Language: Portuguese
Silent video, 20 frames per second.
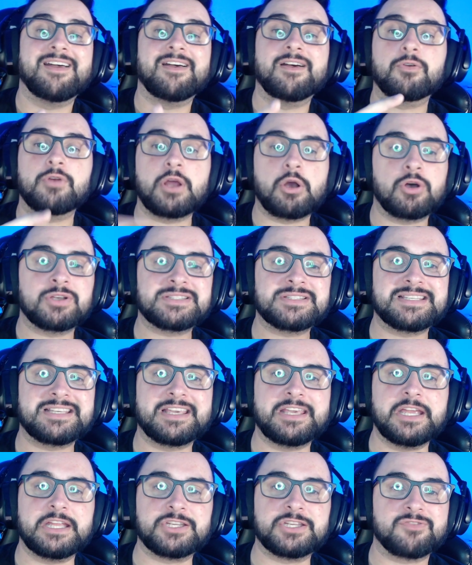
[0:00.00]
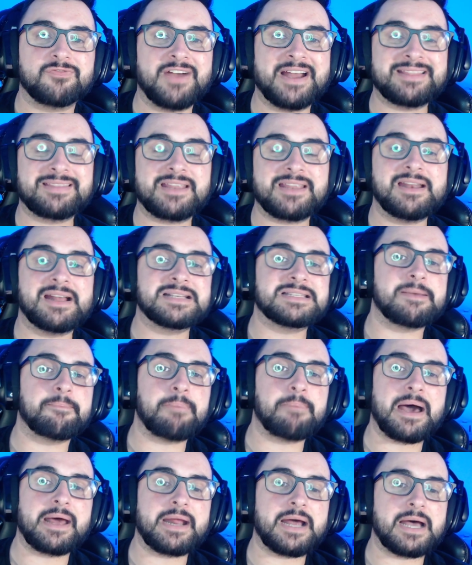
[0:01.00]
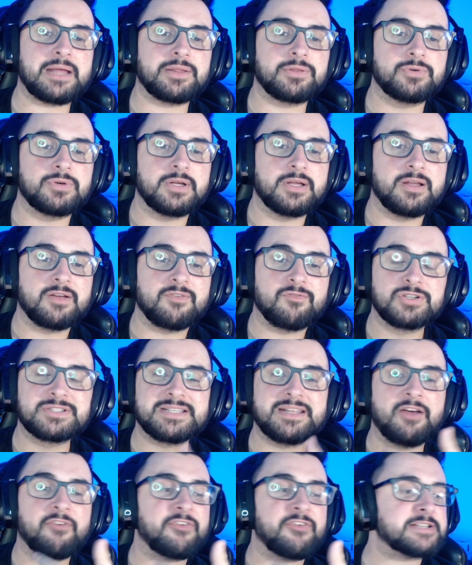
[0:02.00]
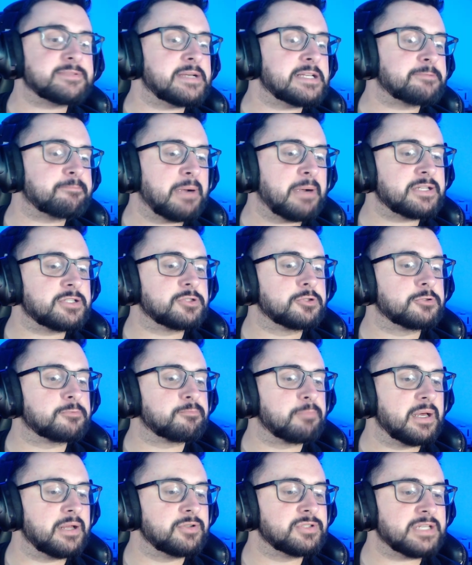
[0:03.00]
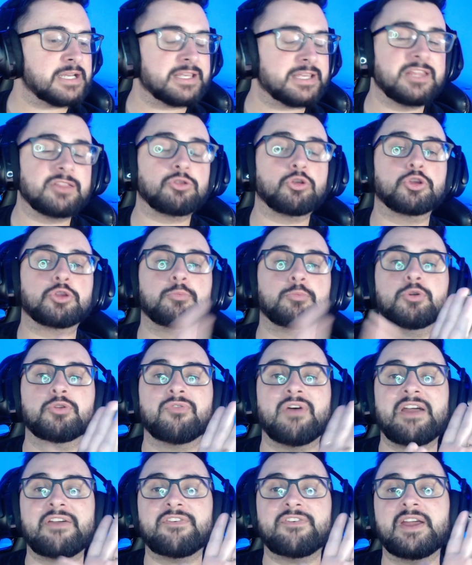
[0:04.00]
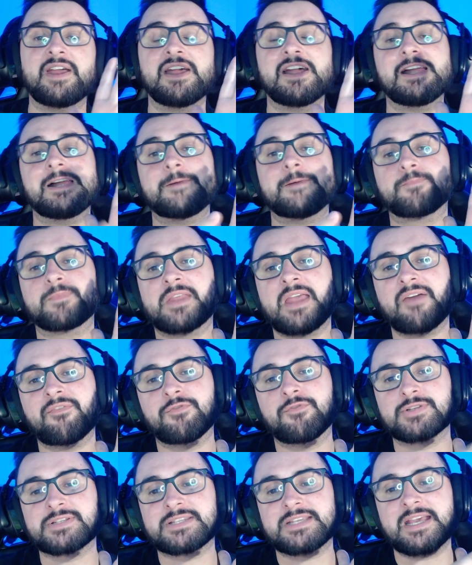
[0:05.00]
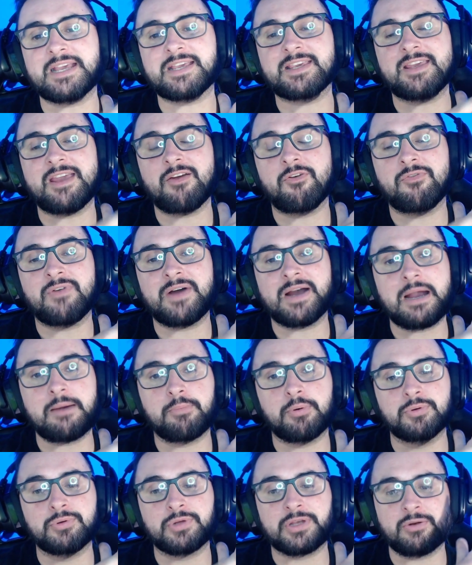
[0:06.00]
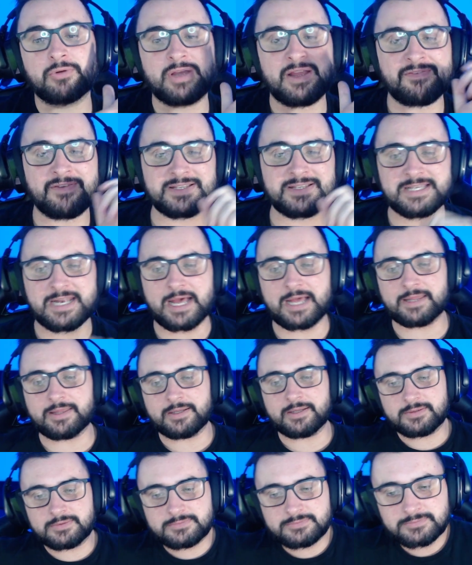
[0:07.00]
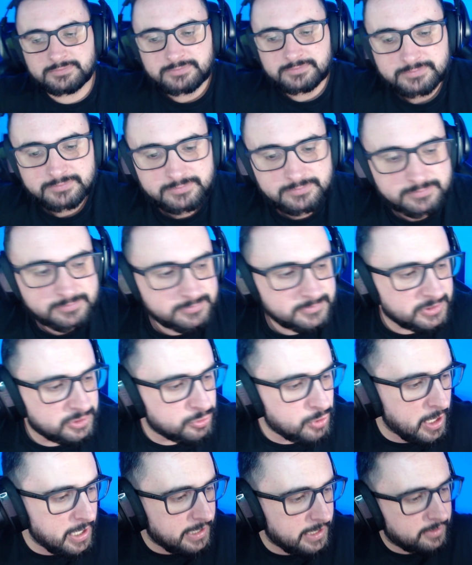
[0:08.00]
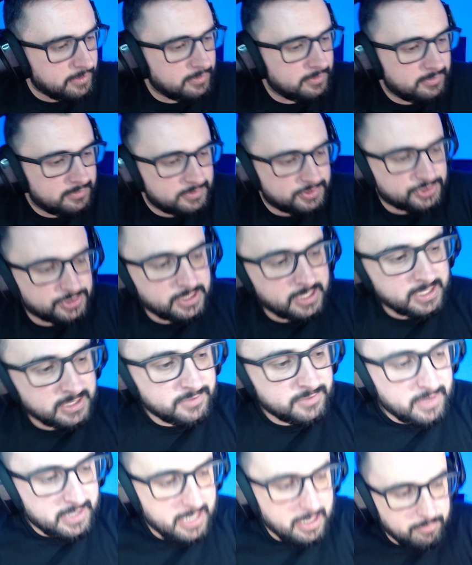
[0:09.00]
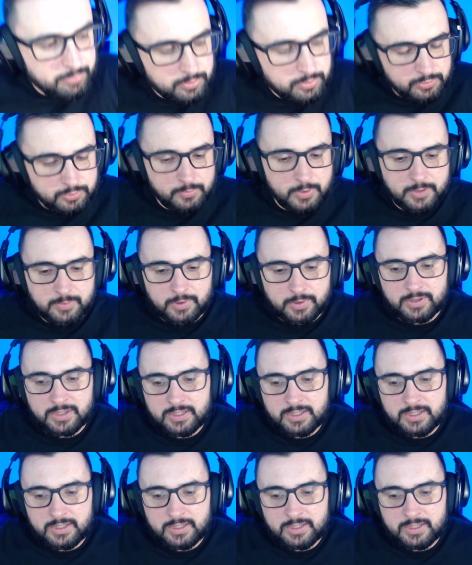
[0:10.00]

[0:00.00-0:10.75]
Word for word: negócio é o seguinte, vai treinar separado, você não faz mais parte dos planos aqui, todo mundo vai ver que é você que é um vagabundo que não quer fazer nada. Isso aí. Chega de vagabundo, meu irmão.